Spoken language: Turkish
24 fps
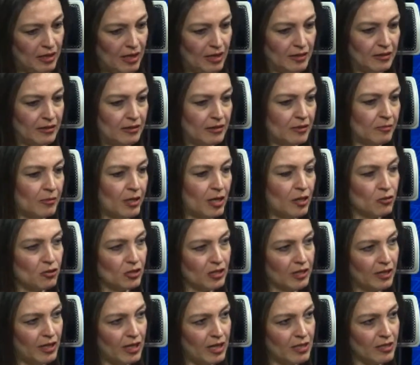anlatayım arzu
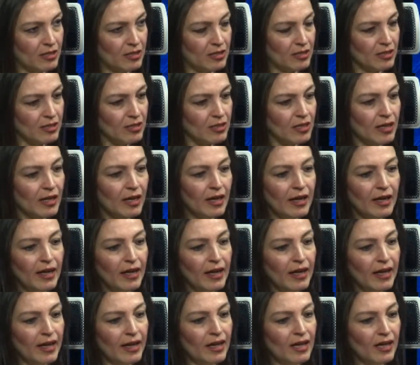ederseniz.
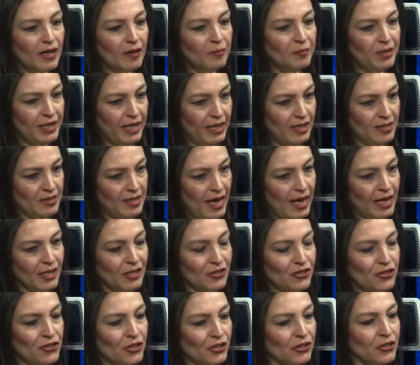E, bireysel
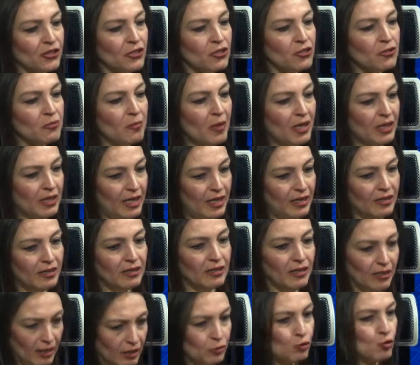çalışmalar
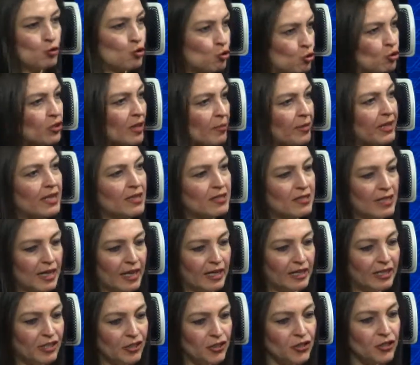ad üstünde
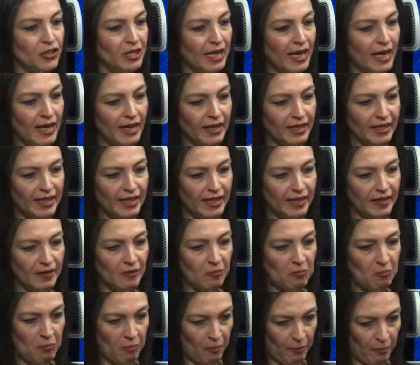bireysel kişilerle
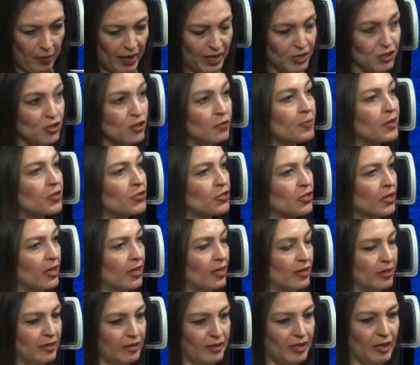baş başa
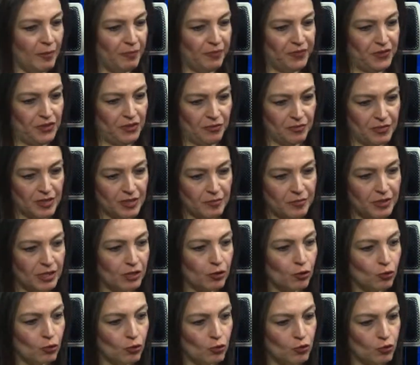yaptığımız bir
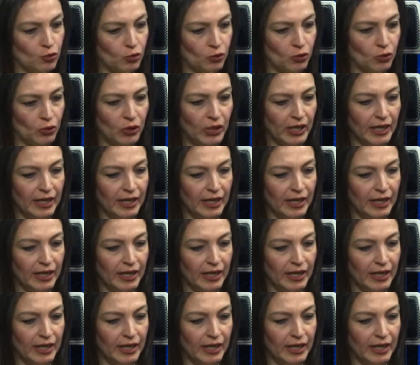yolculuk.